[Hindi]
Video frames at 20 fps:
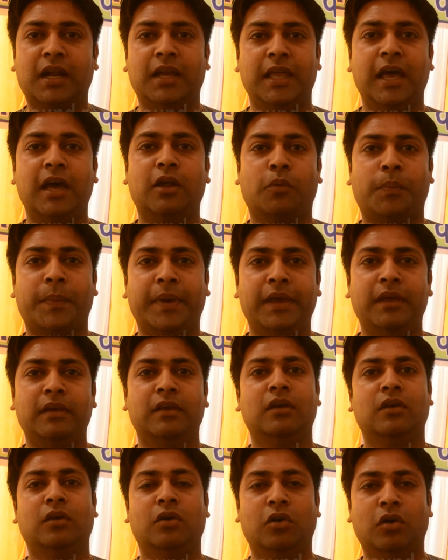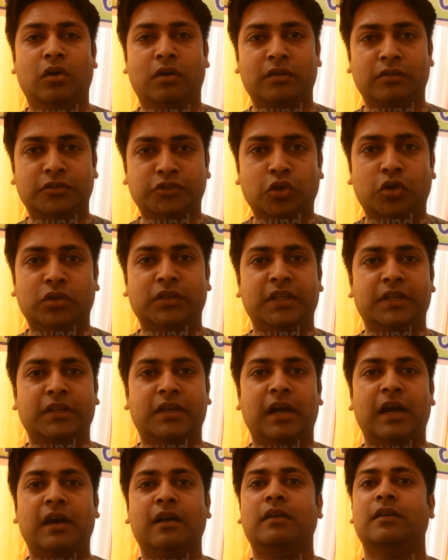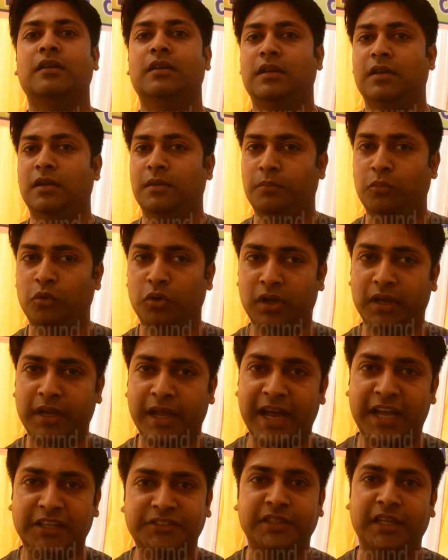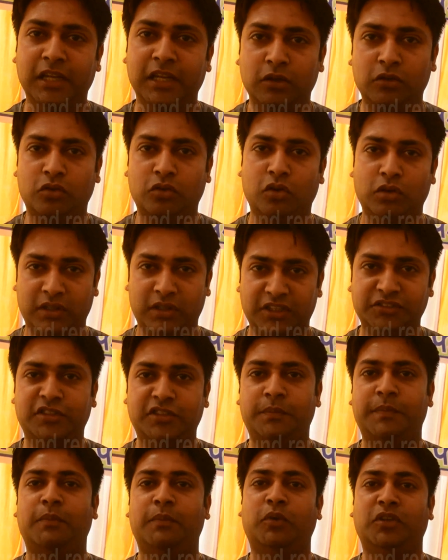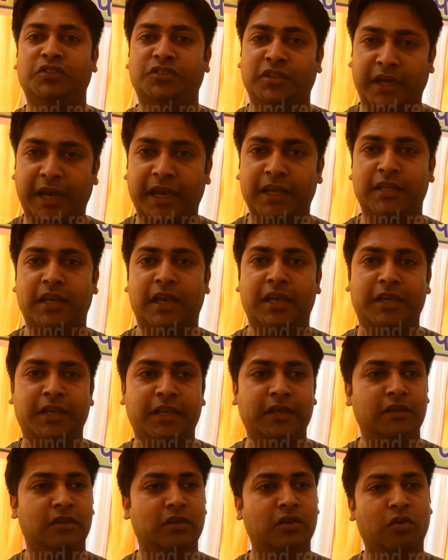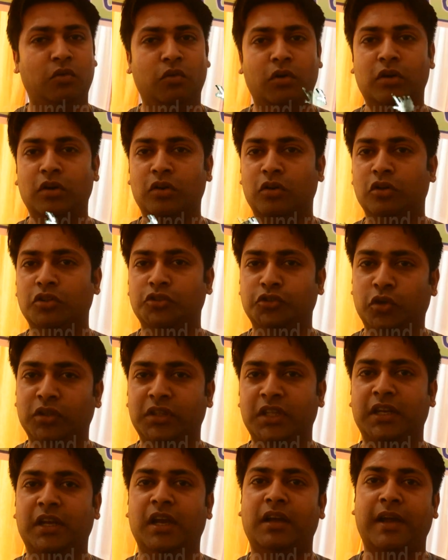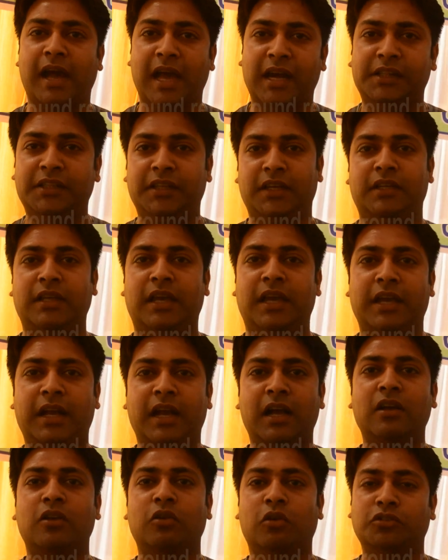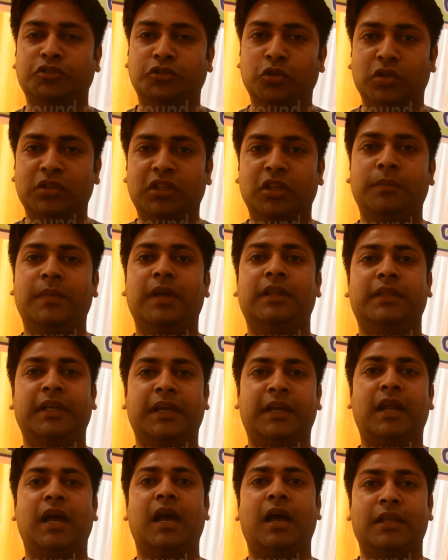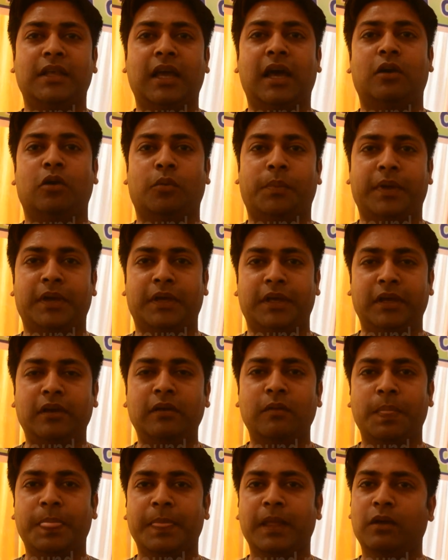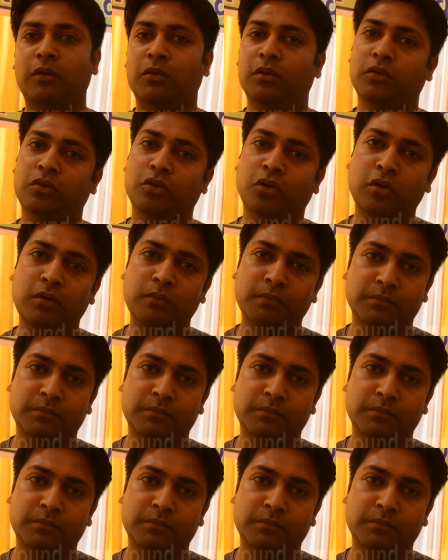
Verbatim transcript: हज़ार रुपये और सौ दिन का पूरा कार उनको दस दिन में पूरी सिखाई जाएगी और उनको सौ दिन का कार दिया जाएगा और सौ दिन में तेरह हज़ार रुपये का उनको